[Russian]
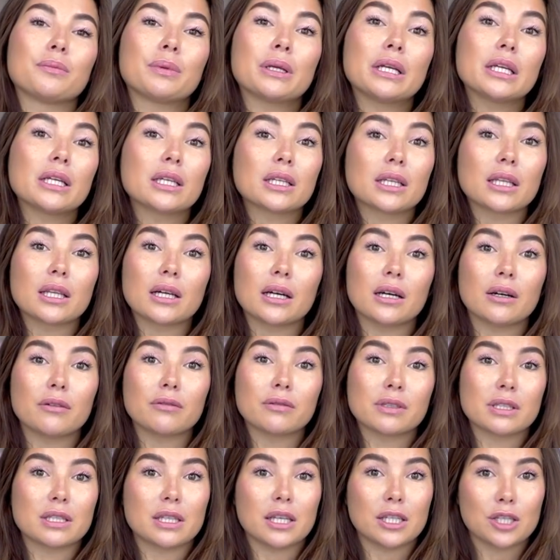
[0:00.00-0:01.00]
принято
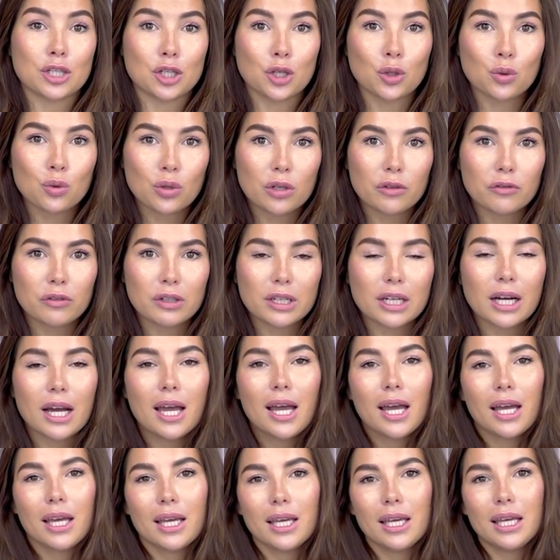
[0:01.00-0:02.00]
в эстетике нулевых,
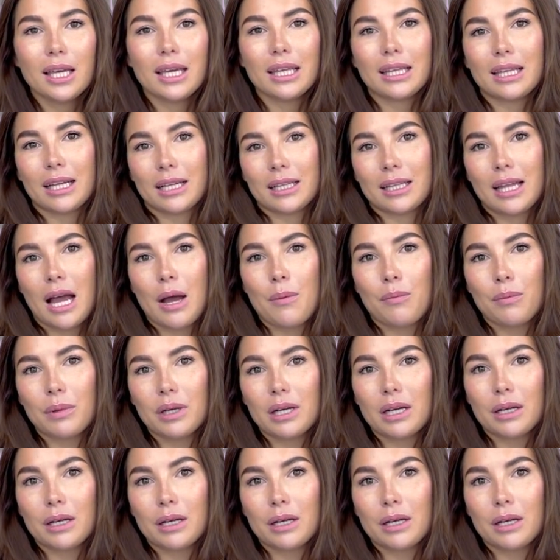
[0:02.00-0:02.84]
и тогда мы